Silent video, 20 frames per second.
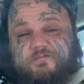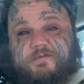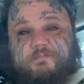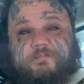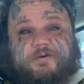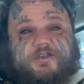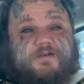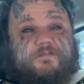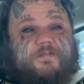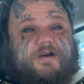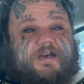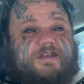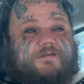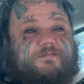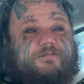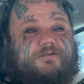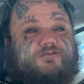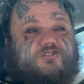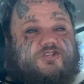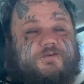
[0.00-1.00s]
вы понимали,
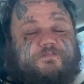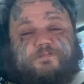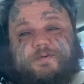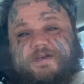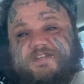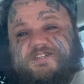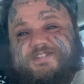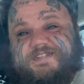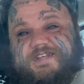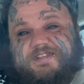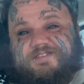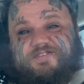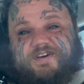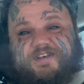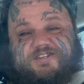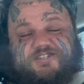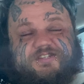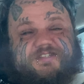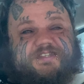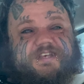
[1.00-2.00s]
мы уже почти два
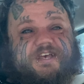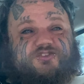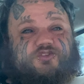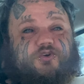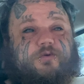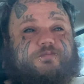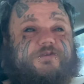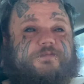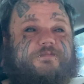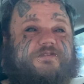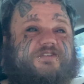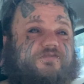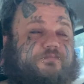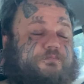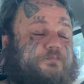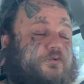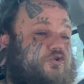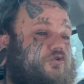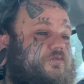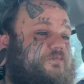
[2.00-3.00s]
часа топчемся в
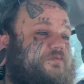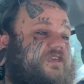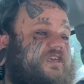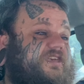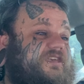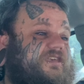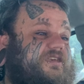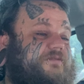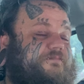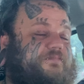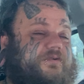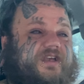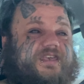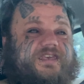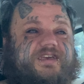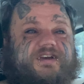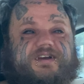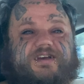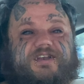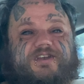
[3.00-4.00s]
пробке и
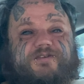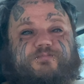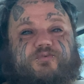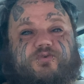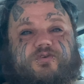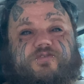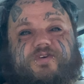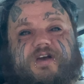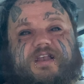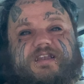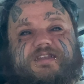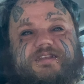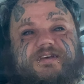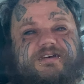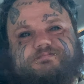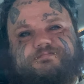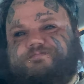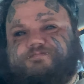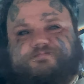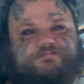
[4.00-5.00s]
проехали
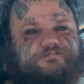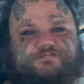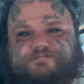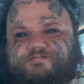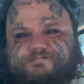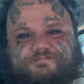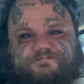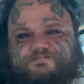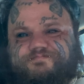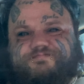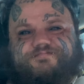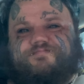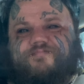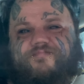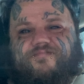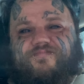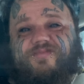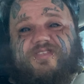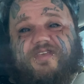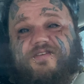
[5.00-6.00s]
буквально...
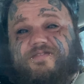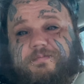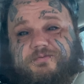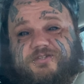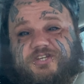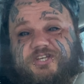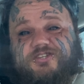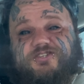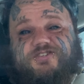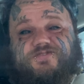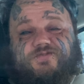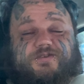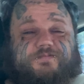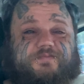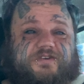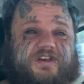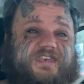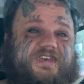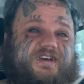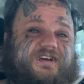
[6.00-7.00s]
Вообще ничего не
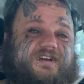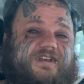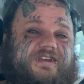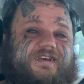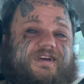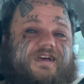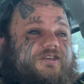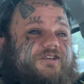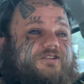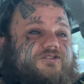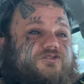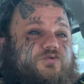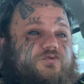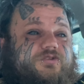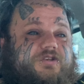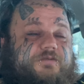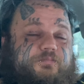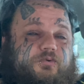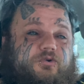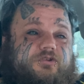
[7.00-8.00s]
проехали. И
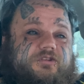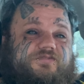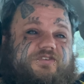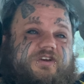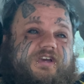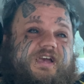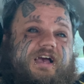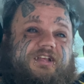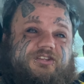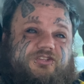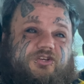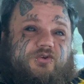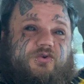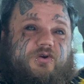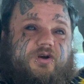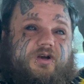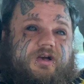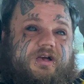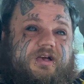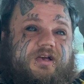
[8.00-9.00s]
судя по
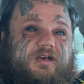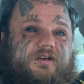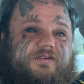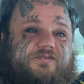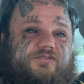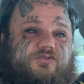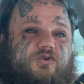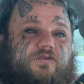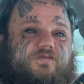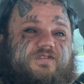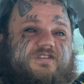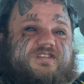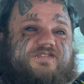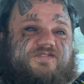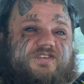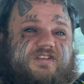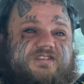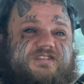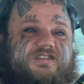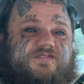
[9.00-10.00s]
навигатору, в Новый
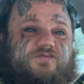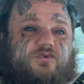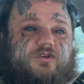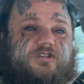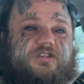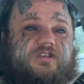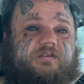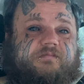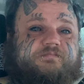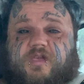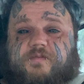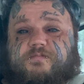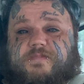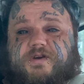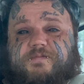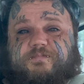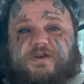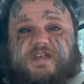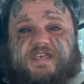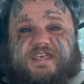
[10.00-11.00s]
Свет сегодня мы
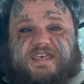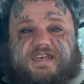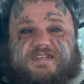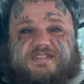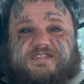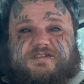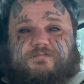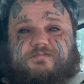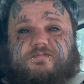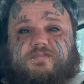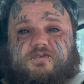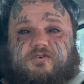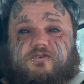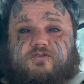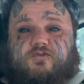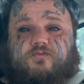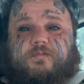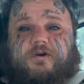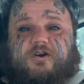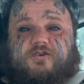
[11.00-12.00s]
приедем
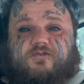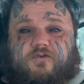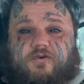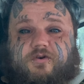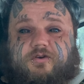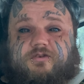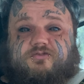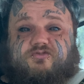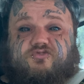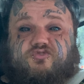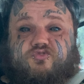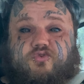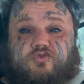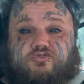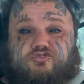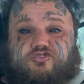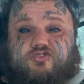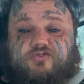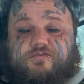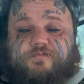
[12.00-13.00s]
глубоко ночью.